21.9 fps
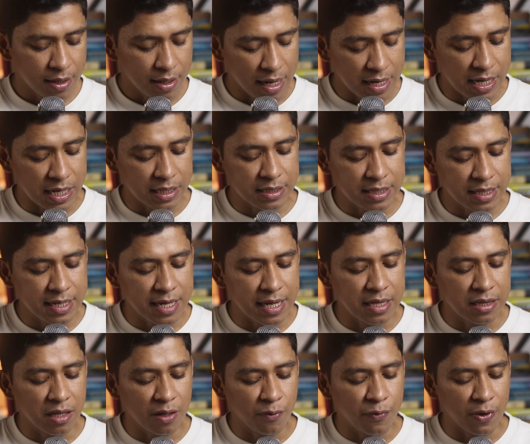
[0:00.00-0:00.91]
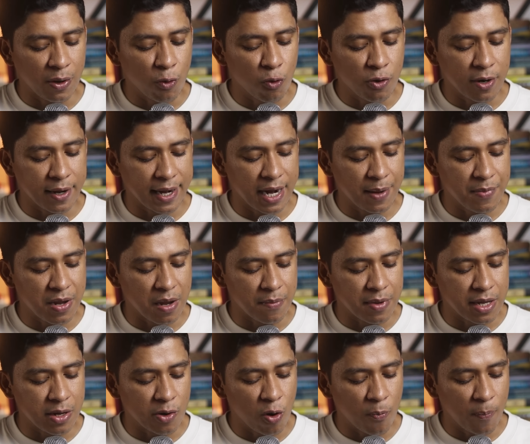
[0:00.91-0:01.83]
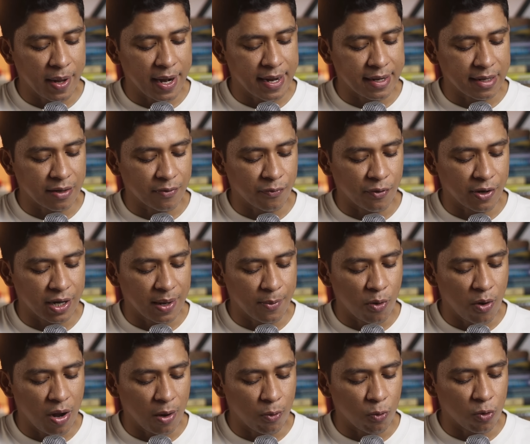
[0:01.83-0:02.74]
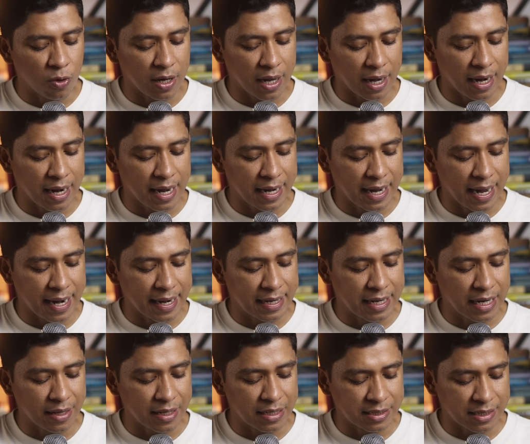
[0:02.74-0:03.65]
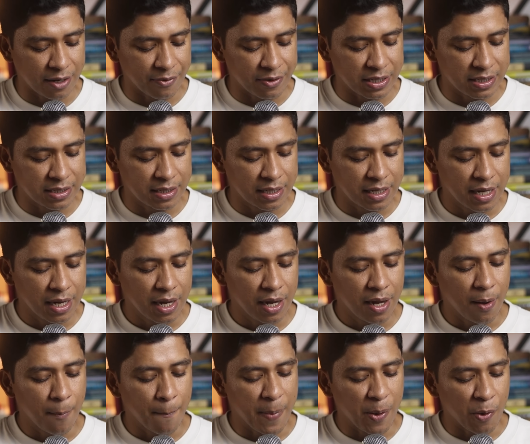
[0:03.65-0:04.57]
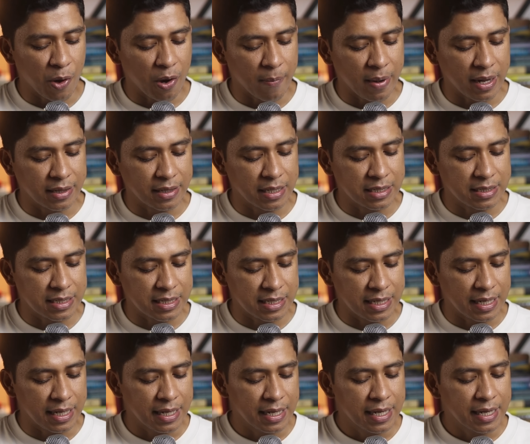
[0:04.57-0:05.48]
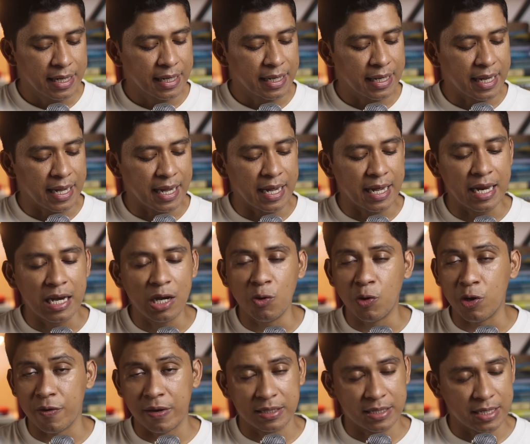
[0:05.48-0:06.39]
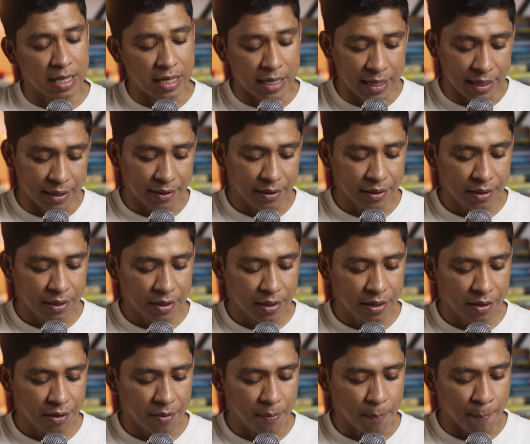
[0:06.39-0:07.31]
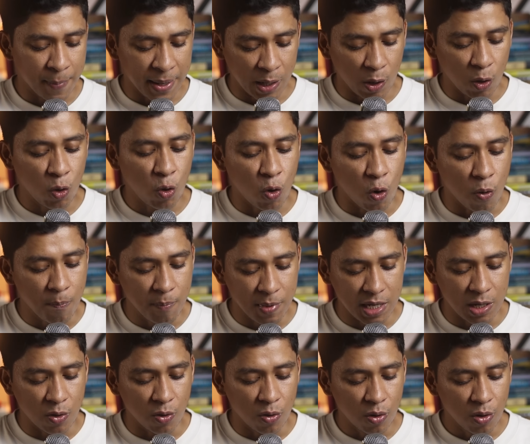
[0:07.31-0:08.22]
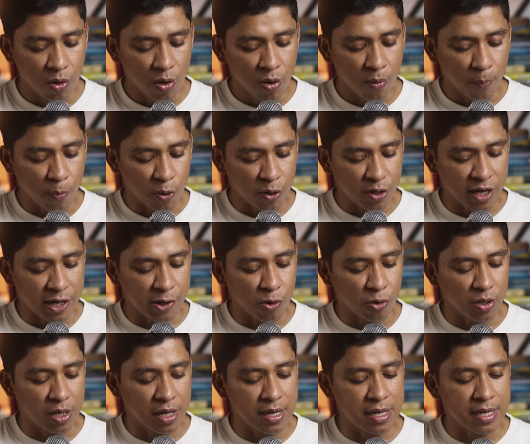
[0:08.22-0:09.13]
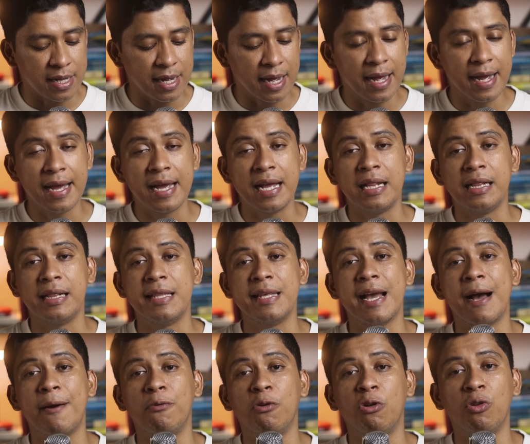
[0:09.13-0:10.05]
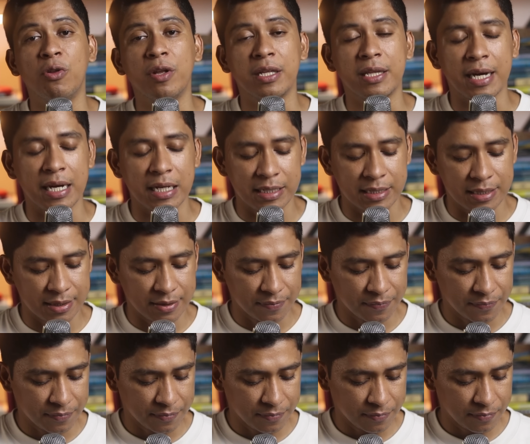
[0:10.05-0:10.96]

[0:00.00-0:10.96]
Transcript: Al día siguiente fui a buscar a mi amigo para que fuéramos a buscar la carga de esa vez pero el man decía que él no iba a salir. Menos conmigo porque yo tenía el diablo detrás.